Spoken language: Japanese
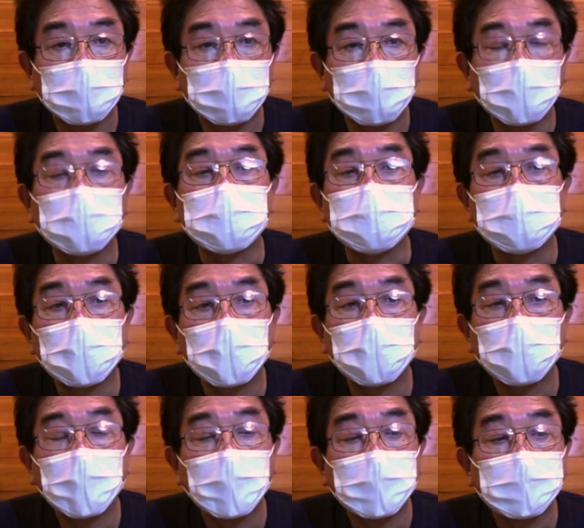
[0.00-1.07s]
なんですね。
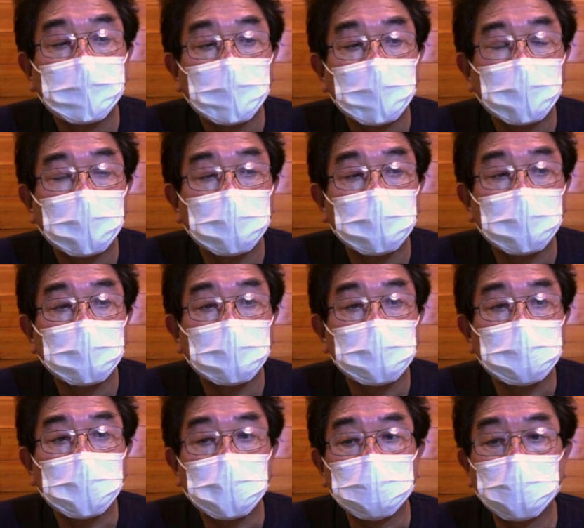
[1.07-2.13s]
で
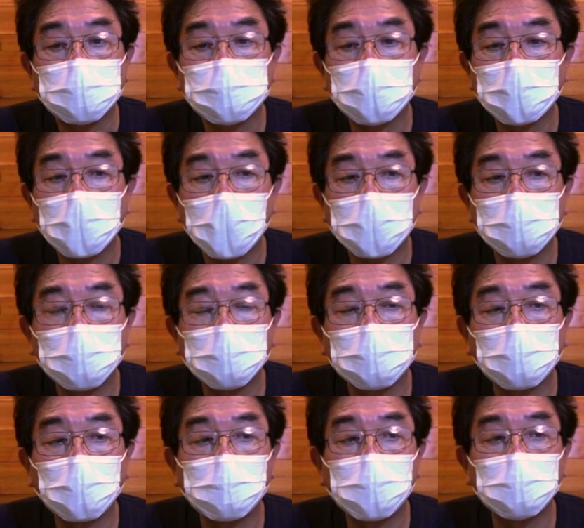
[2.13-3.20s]
すから早朝に入ろう
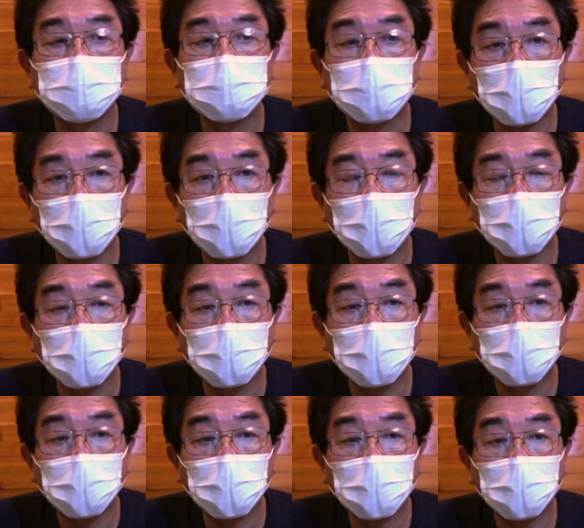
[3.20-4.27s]
と思うと
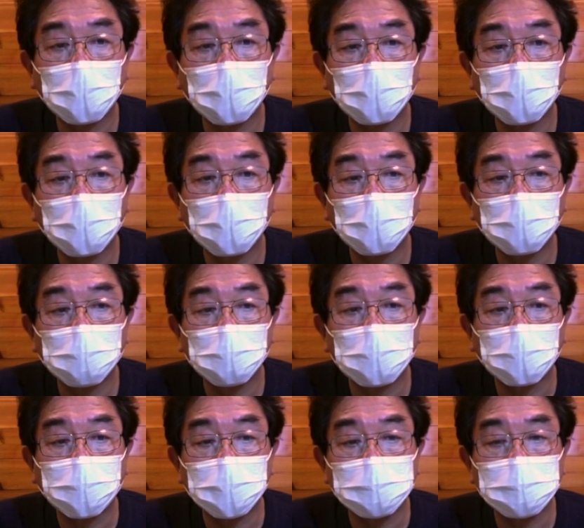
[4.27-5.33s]
もう
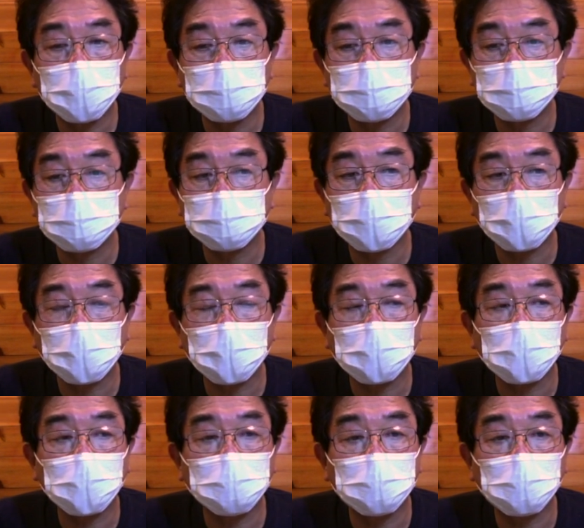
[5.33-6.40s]
やっぱり前日に出てい
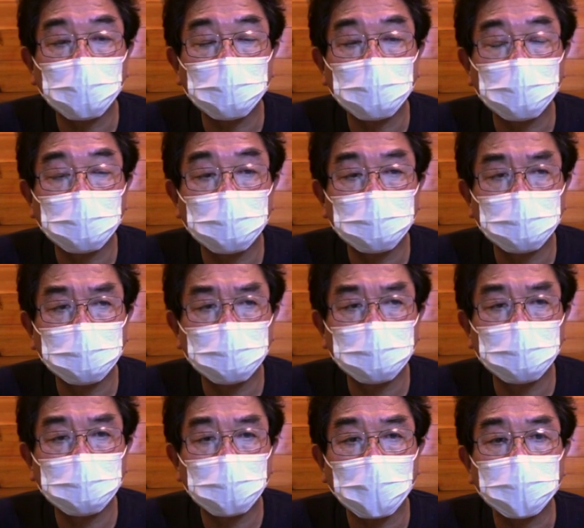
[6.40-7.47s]
かないと
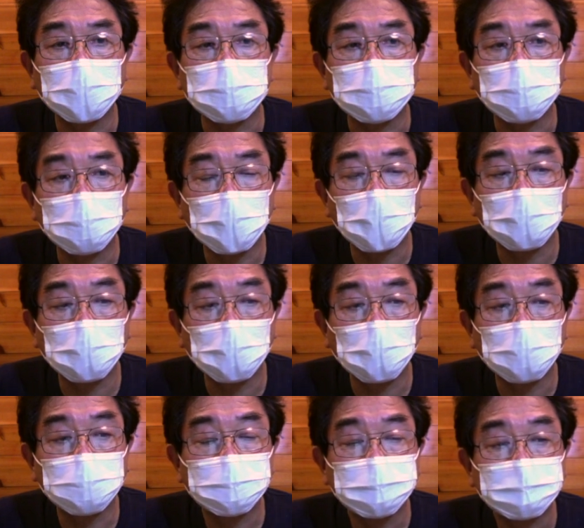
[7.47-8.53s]
ダメですよね。
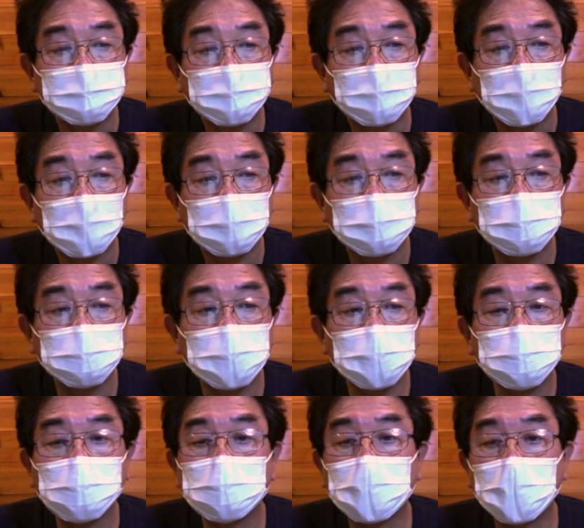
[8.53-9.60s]
中禅
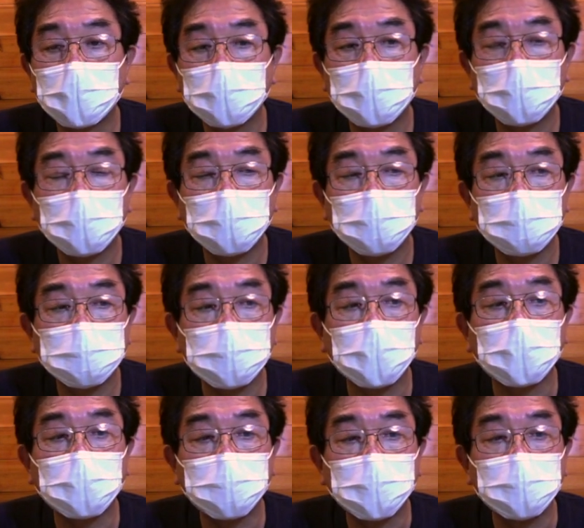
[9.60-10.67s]
寺湖ぐらい近
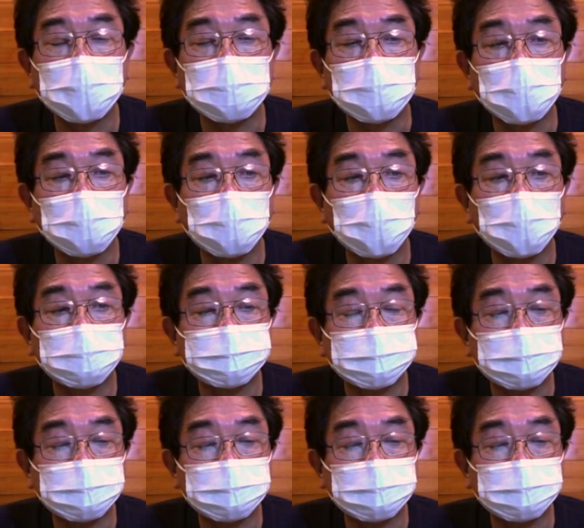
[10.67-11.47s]
ければいいんですけども、